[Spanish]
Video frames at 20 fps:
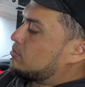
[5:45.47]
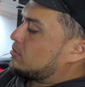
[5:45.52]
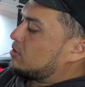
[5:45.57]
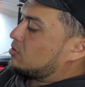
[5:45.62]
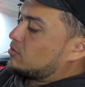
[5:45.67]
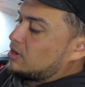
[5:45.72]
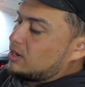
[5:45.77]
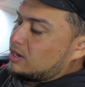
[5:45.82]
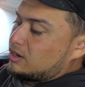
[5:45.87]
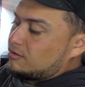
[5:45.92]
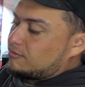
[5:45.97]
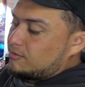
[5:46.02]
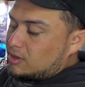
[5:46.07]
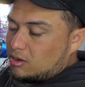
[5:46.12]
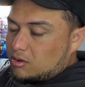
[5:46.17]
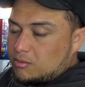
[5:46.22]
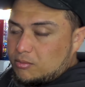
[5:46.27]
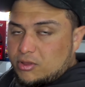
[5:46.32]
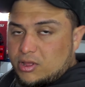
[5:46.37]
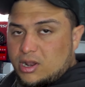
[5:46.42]
Es una gráfica,
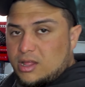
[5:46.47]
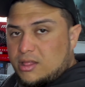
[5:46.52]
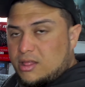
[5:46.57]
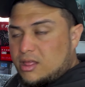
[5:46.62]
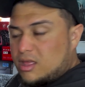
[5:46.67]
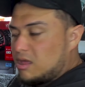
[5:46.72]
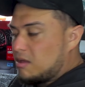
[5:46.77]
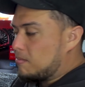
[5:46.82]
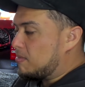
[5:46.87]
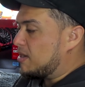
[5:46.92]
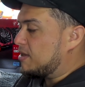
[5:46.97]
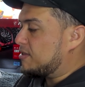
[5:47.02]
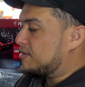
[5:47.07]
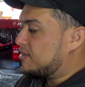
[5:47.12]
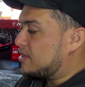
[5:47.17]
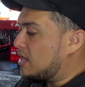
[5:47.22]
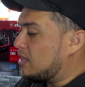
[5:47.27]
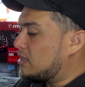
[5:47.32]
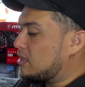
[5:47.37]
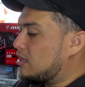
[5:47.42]
como ya les dije,
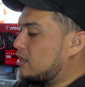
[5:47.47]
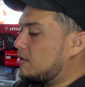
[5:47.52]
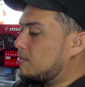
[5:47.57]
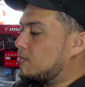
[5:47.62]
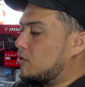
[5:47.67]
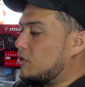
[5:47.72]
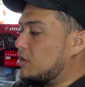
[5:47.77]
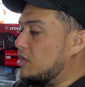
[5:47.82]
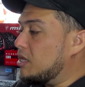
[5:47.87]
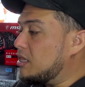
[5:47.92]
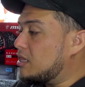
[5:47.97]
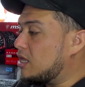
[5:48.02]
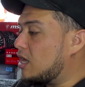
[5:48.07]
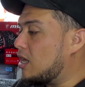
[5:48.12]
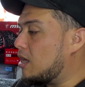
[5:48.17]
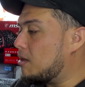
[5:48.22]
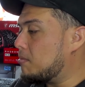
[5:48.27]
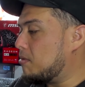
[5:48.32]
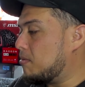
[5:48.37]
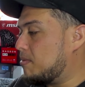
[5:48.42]
bastante
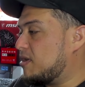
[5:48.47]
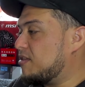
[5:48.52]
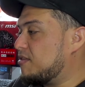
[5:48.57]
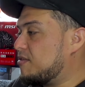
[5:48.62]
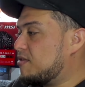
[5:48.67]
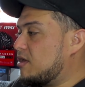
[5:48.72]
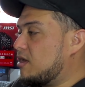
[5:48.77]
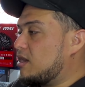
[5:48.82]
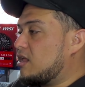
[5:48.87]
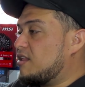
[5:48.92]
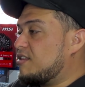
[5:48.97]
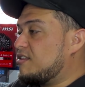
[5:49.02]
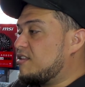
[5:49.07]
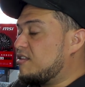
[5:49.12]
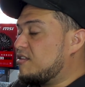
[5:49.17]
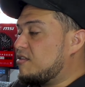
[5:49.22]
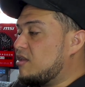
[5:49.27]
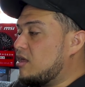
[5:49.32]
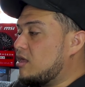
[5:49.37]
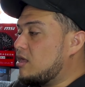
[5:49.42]
bonita, a mi parecer, es
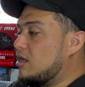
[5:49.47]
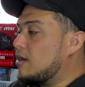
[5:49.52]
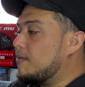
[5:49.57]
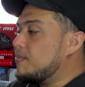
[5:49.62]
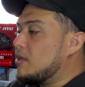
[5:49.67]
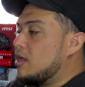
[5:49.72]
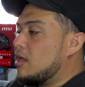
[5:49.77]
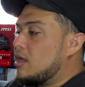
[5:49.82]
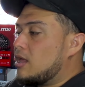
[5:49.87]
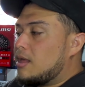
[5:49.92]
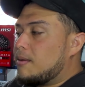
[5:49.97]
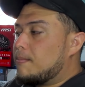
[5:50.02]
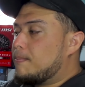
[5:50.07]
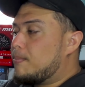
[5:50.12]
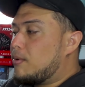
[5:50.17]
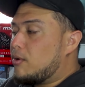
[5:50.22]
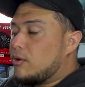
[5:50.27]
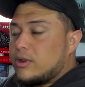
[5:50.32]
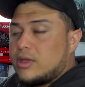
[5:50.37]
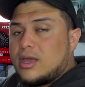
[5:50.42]
sencilla.
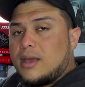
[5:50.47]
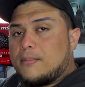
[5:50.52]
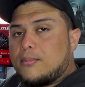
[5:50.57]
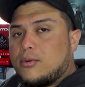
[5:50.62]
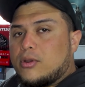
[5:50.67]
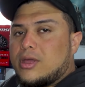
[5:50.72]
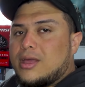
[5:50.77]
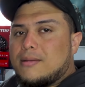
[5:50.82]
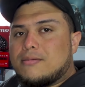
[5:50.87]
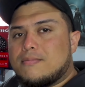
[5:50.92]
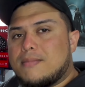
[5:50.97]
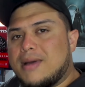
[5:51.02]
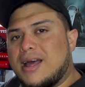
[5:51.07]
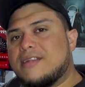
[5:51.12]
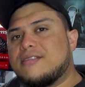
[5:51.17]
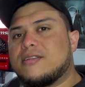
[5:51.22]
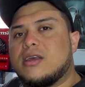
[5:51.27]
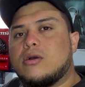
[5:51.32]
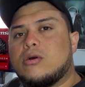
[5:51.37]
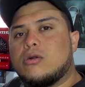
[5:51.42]
¿Por qué? Porque es
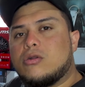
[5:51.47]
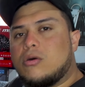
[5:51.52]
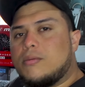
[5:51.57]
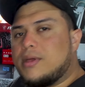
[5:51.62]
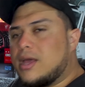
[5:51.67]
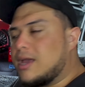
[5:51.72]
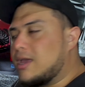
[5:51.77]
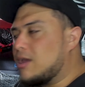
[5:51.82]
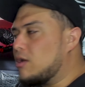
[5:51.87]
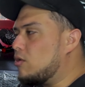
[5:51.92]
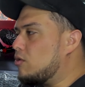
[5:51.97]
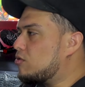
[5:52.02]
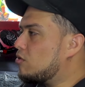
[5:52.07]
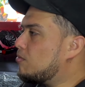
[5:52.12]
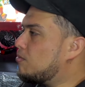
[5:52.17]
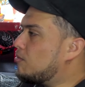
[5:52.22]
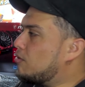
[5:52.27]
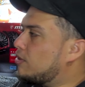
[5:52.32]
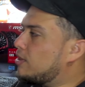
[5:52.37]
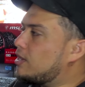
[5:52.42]
más económica que
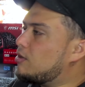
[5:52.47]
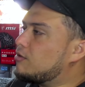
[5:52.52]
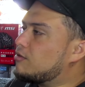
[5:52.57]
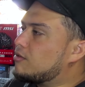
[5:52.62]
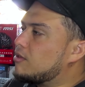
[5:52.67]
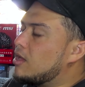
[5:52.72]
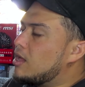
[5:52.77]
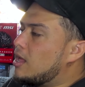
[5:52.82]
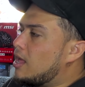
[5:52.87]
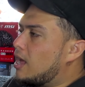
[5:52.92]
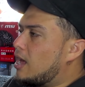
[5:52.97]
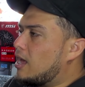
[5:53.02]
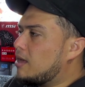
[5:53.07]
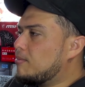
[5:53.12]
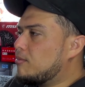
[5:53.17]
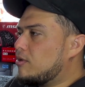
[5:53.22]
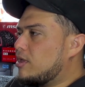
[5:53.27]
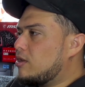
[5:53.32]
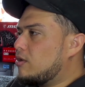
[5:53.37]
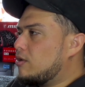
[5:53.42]
otros modelos. Hay
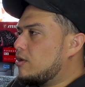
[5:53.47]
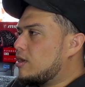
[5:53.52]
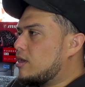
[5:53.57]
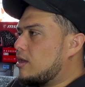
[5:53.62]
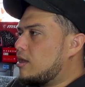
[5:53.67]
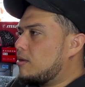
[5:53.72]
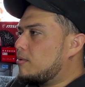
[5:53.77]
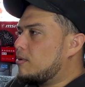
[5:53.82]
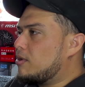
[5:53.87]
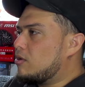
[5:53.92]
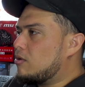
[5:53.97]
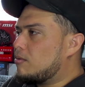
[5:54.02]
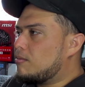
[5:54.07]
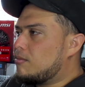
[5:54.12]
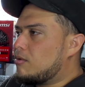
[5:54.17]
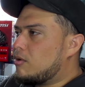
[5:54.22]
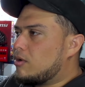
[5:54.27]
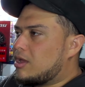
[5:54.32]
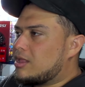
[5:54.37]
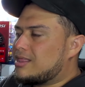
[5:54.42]
modelos que, bueno,
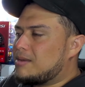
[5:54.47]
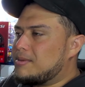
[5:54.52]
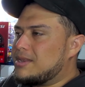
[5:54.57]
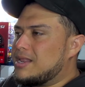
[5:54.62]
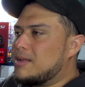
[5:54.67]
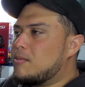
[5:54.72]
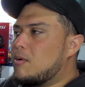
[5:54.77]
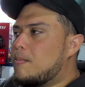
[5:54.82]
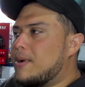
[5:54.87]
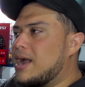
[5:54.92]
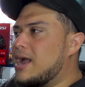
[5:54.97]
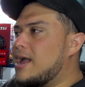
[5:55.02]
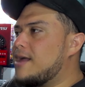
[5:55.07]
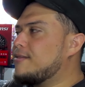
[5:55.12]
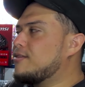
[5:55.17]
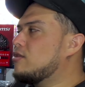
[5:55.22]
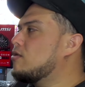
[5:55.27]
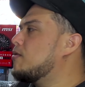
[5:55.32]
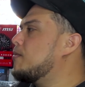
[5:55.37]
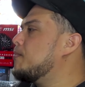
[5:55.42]
lo que terminamos
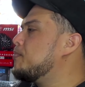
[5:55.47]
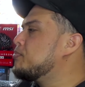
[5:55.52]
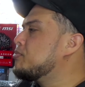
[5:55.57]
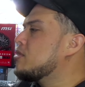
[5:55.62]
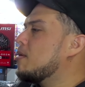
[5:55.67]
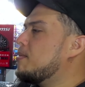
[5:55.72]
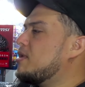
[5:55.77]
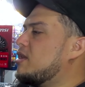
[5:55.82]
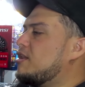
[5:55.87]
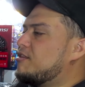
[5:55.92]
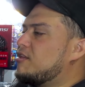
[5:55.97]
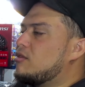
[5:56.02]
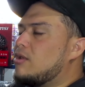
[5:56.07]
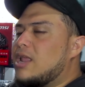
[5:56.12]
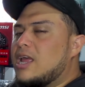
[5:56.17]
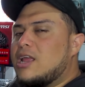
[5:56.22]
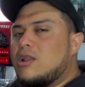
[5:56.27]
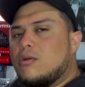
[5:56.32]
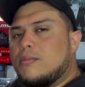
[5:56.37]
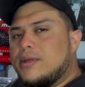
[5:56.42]
pagando viene siendo
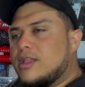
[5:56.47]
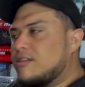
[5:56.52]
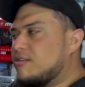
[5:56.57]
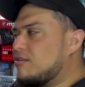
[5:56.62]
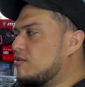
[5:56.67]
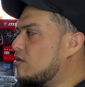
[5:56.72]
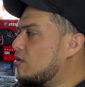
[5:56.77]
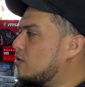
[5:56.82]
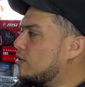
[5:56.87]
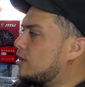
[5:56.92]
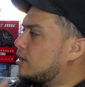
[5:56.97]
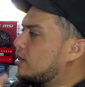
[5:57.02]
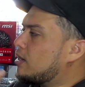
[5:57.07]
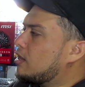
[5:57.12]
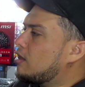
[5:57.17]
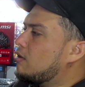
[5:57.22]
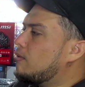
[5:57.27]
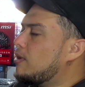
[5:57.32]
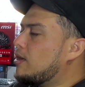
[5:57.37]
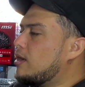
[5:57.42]
la iluminación,
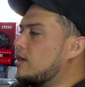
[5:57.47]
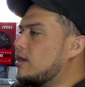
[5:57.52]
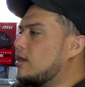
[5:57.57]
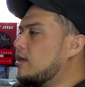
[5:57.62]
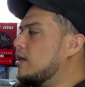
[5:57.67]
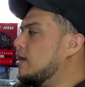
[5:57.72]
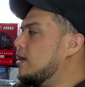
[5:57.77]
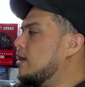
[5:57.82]
RGB,